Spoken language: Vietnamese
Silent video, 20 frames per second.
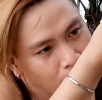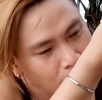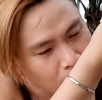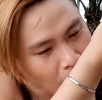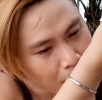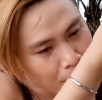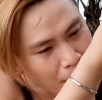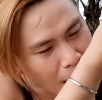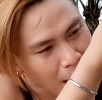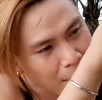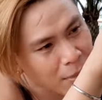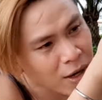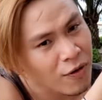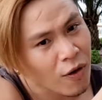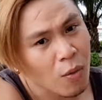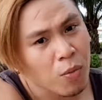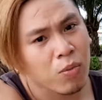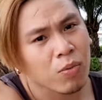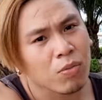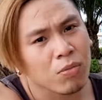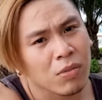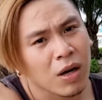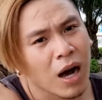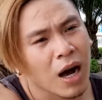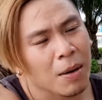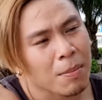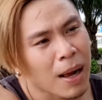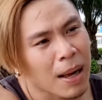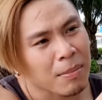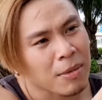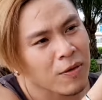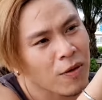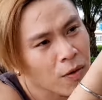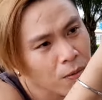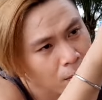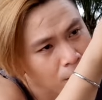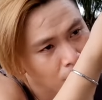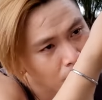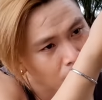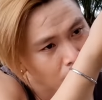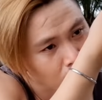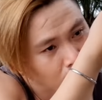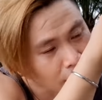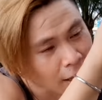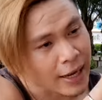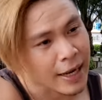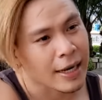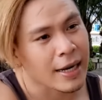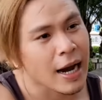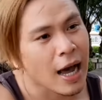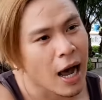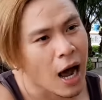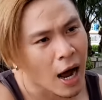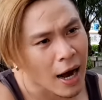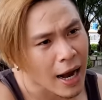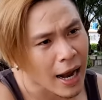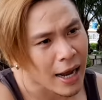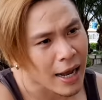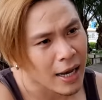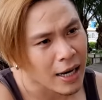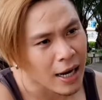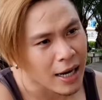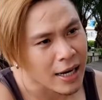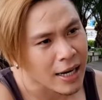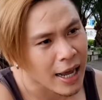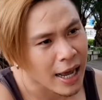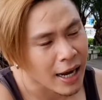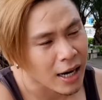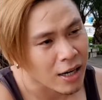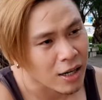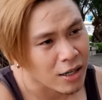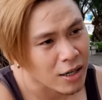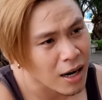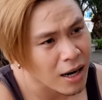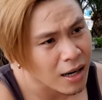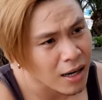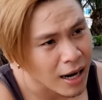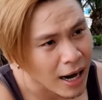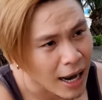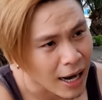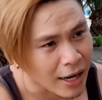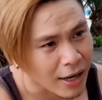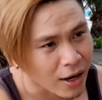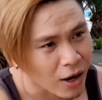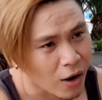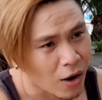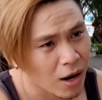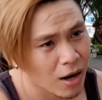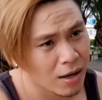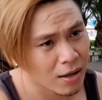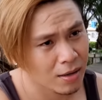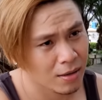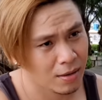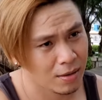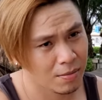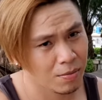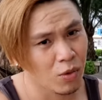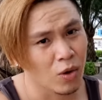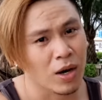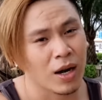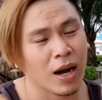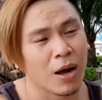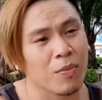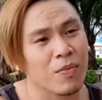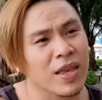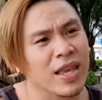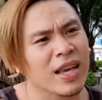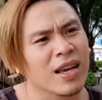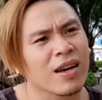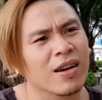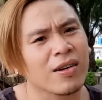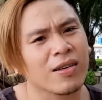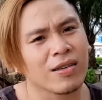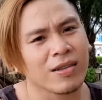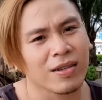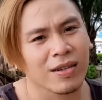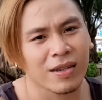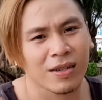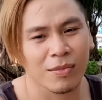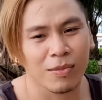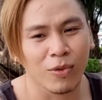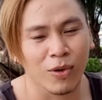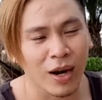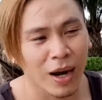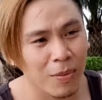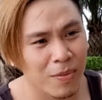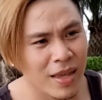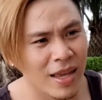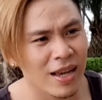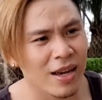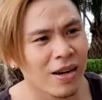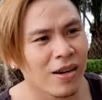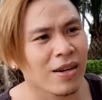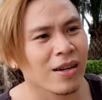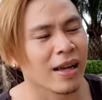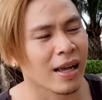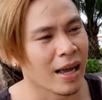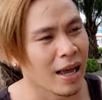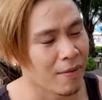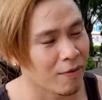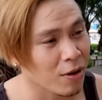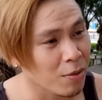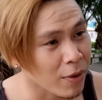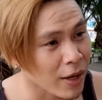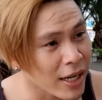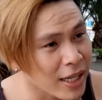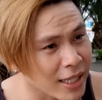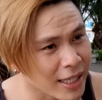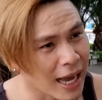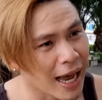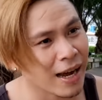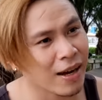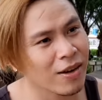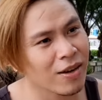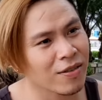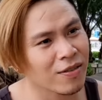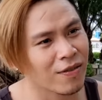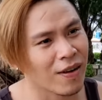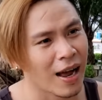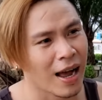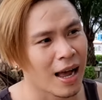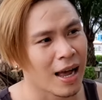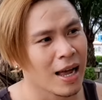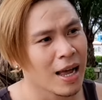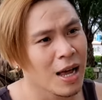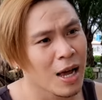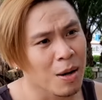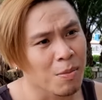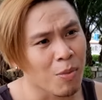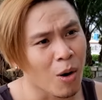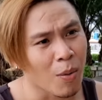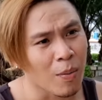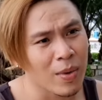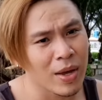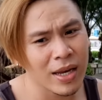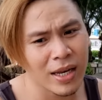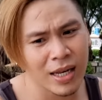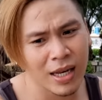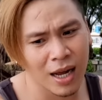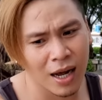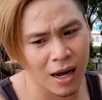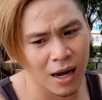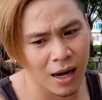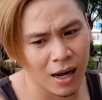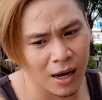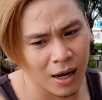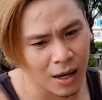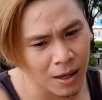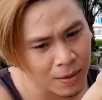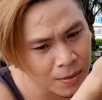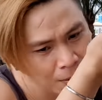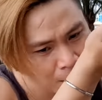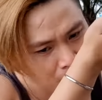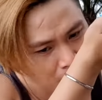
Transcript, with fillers: tầm 30 phút hơn 30 phút thì ở đây ấy, lĩnh nghe rất là rõ mùi long diên hương mùi long diên hương kèm với một ít xạ hương và một ít uh,